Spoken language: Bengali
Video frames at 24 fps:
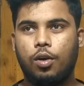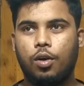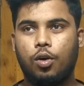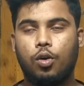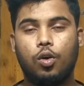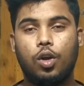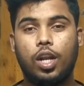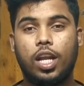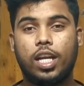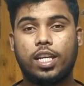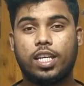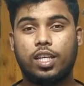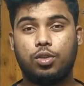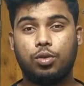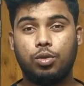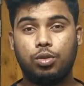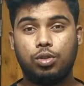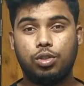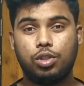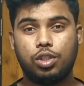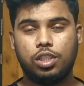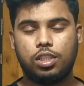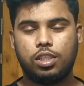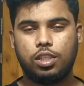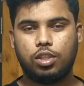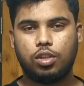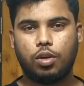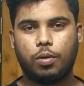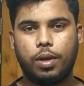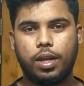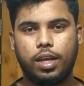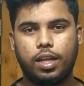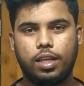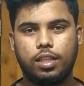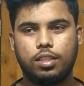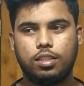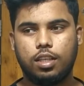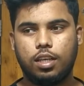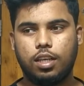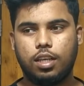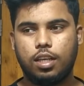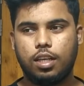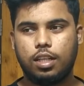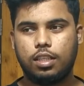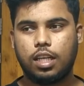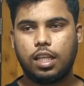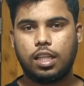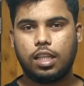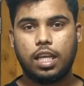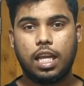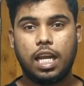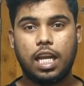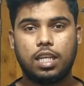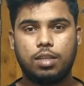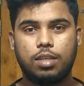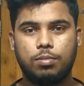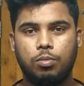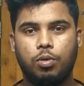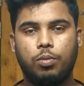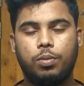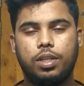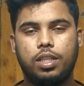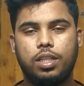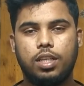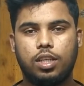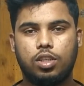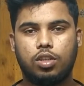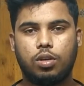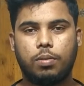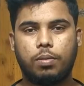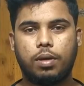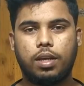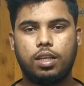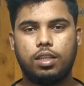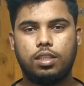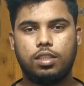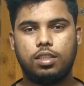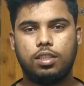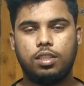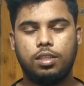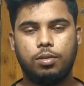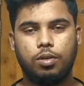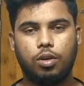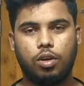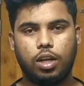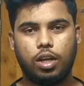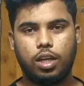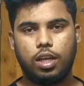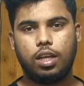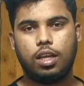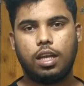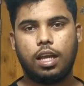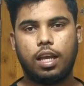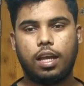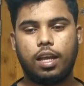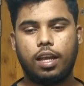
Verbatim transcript: গুগল একটা সুযোগ দিচ্ছে সবাই যে যাতে অ্যাড মুভের দিকে সবাই ই করে